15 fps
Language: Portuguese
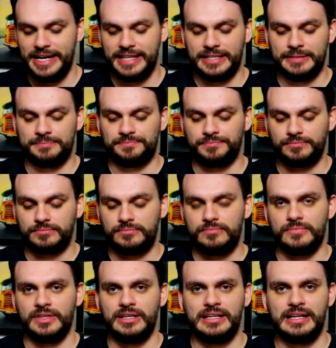Desde quando ele era
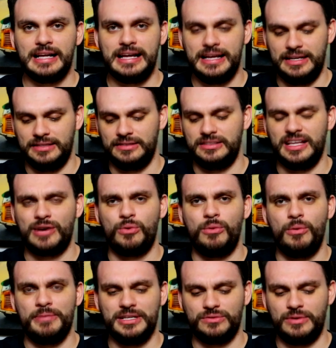é, Dragon
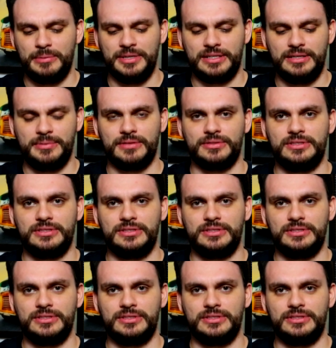Ball, falei aqui pra vocês.